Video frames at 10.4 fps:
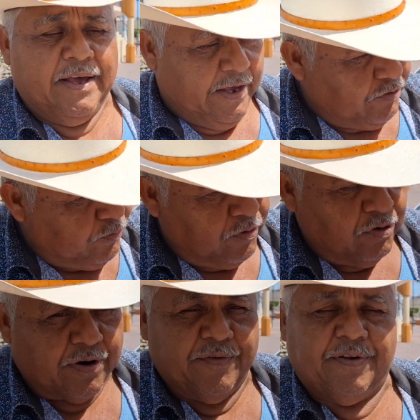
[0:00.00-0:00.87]
Eso fue
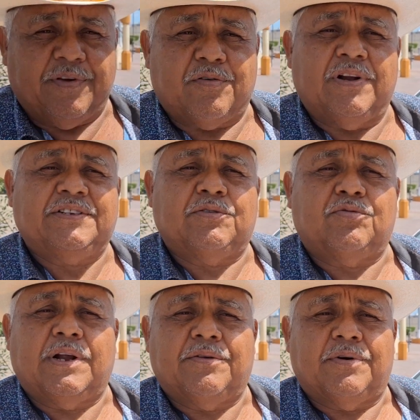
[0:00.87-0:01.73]
lo que verificó la
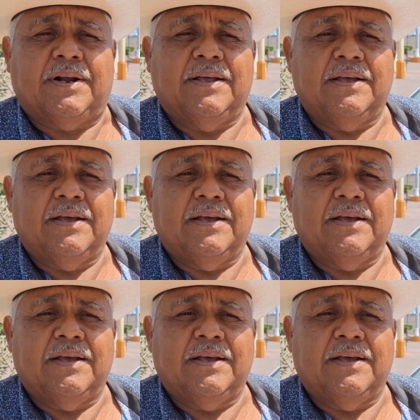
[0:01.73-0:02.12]
aseguradora.